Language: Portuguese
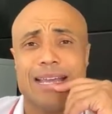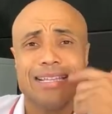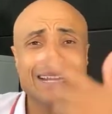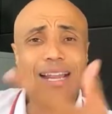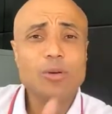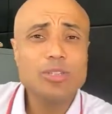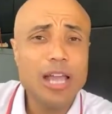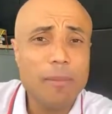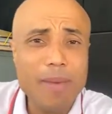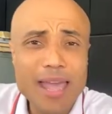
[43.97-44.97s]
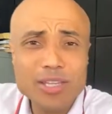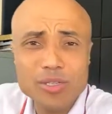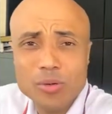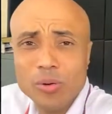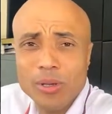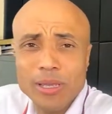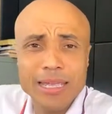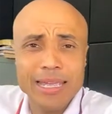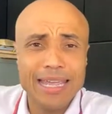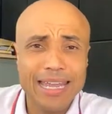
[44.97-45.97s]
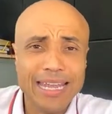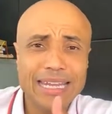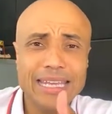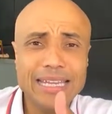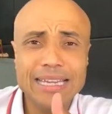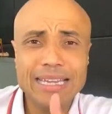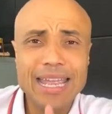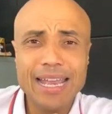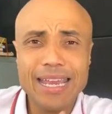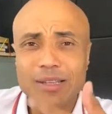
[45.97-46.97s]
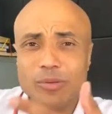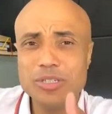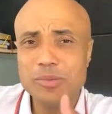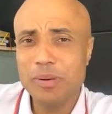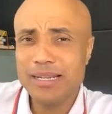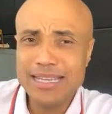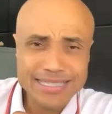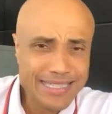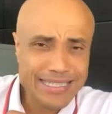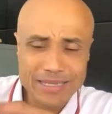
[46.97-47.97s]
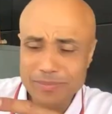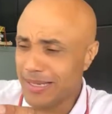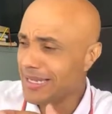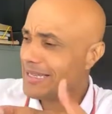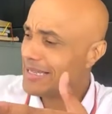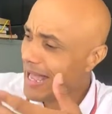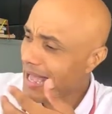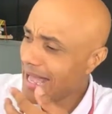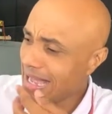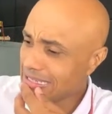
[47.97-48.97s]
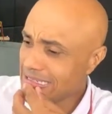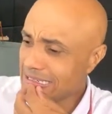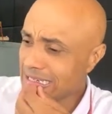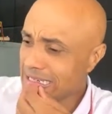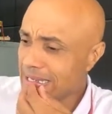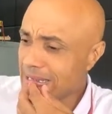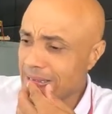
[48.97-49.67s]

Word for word: Será que o diabético ele tem aquilo de perder a sensibilidade?